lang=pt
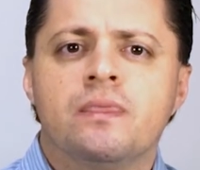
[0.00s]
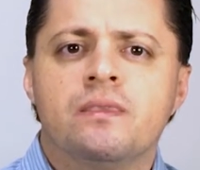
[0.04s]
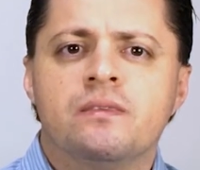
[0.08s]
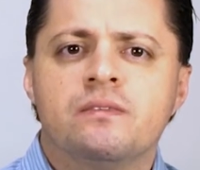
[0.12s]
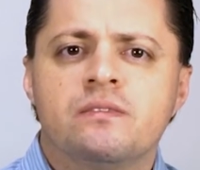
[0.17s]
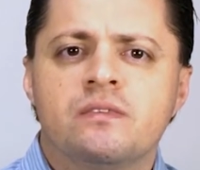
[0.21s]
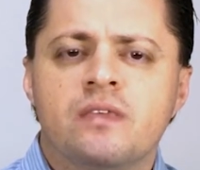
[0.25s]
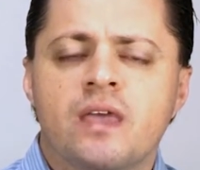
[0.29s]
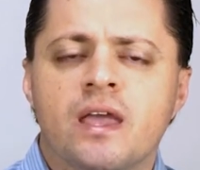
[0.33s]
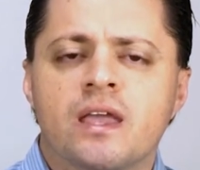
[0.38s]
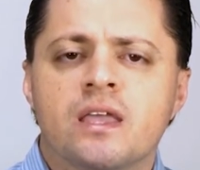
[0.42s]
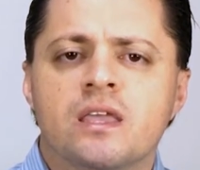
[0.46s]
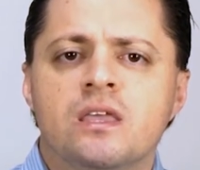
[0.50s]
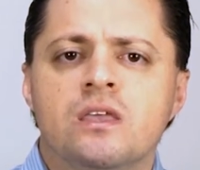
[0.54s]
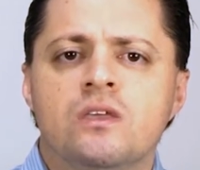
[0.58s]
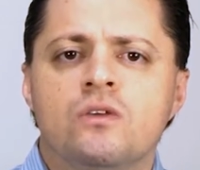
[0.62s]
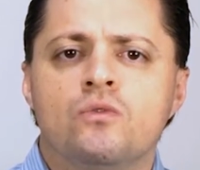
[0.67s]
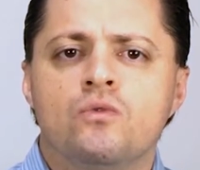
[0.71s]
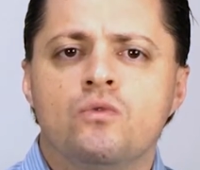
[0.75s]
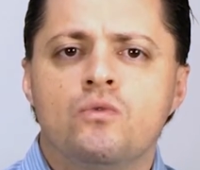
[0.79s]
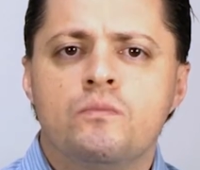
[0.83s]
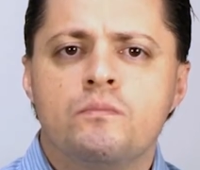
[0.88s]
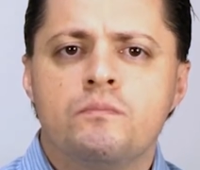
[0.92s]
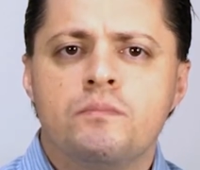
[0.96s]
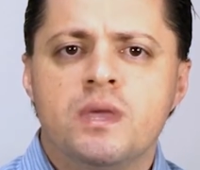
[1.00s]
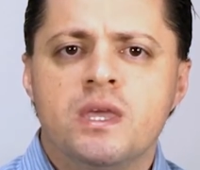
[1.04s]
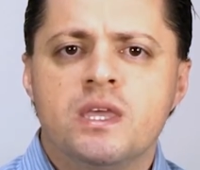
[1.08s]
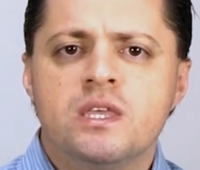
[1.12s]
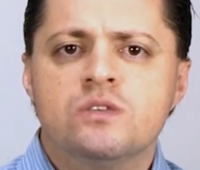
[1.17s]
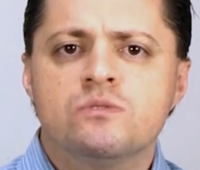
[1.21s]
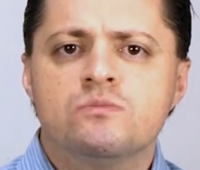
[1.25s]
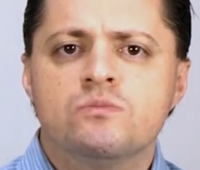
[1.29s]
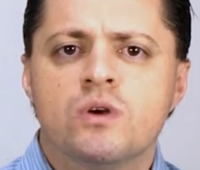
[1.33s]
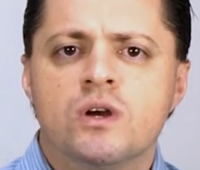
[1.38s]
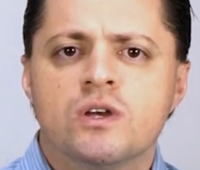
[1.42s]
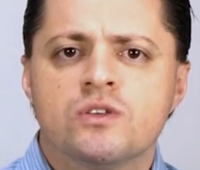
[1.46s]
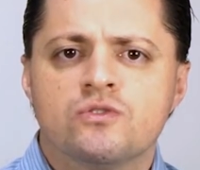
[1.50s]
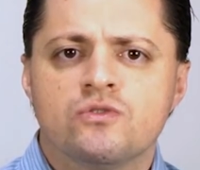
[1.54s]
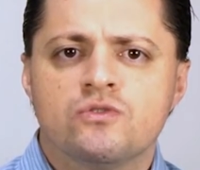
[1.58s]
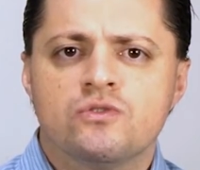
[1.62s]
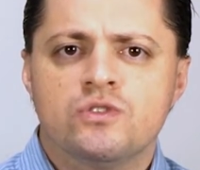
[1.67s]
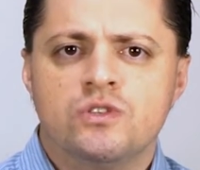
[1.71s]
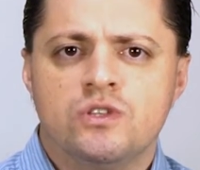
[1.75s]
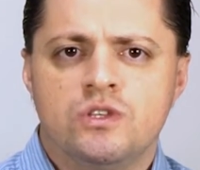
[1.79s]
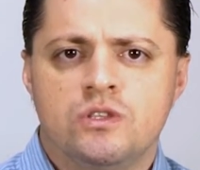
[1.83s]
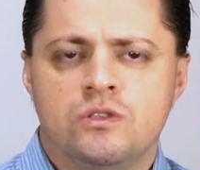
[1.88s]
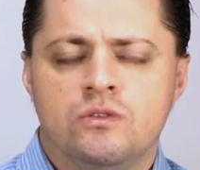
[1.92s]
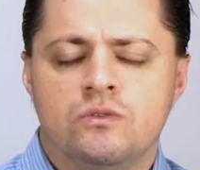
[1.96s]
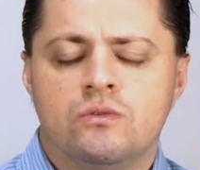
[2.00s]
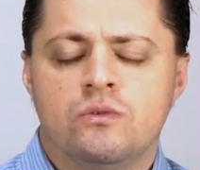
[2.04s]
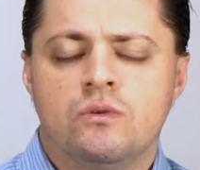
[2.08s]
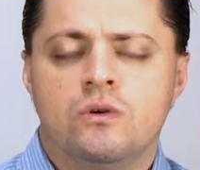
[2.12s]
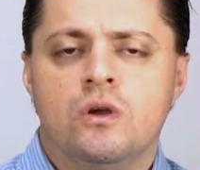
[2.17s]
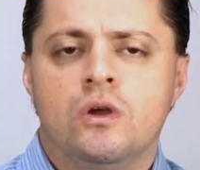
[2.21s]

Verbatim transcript: segue o mesmo raciocínio.